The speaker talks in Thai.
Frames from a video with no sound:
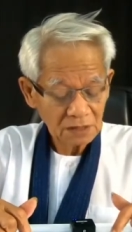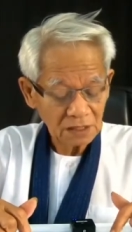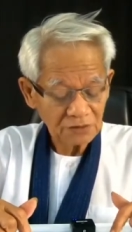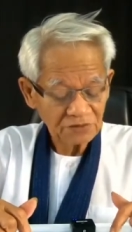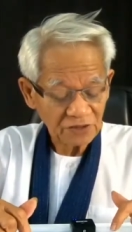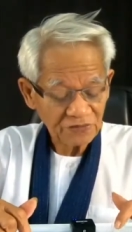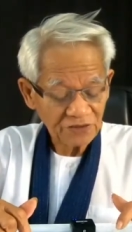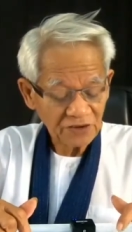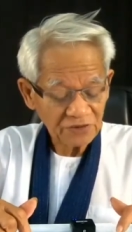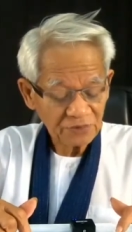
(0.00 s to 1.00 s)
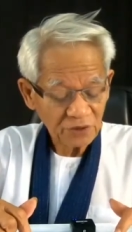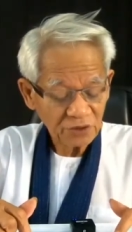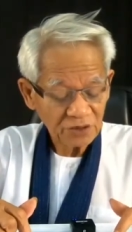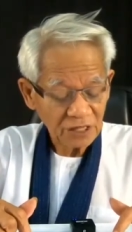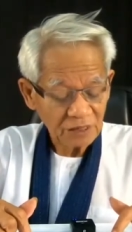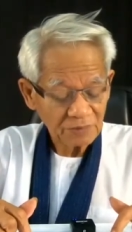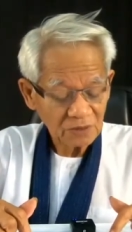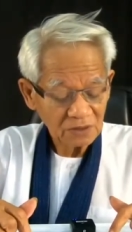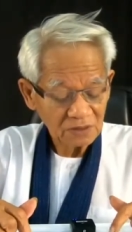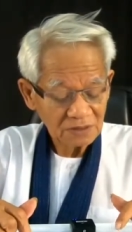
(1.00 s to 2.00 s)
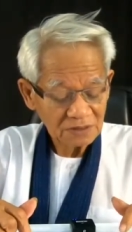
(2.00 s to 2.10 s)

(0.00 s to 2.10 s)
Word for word: ทางฝั่งเฟซไม่ค่อยถามเนาะ